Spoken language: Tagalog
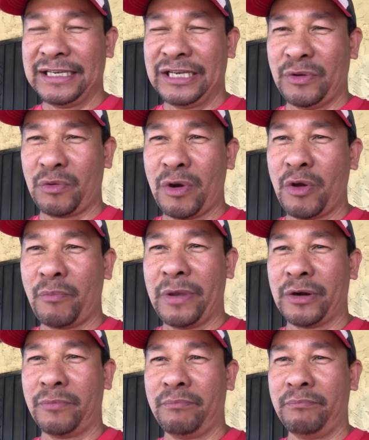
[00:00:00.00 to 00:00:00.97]
Alam ko lang kung
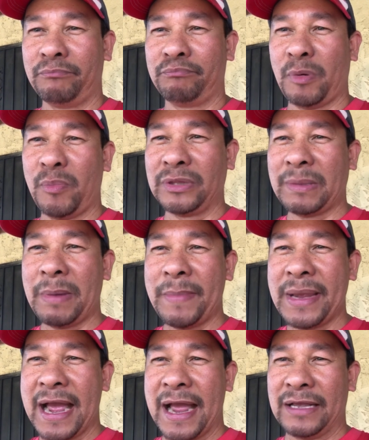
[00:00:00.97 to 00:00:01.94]
meron pupunta
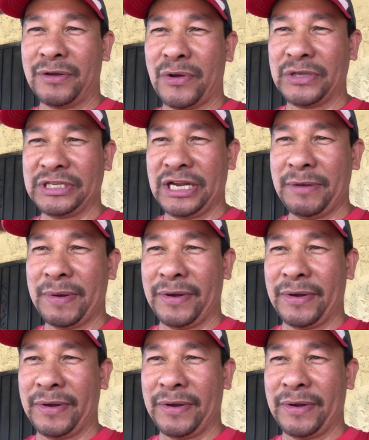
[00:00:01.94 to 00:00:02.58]
mamaya. O sige po.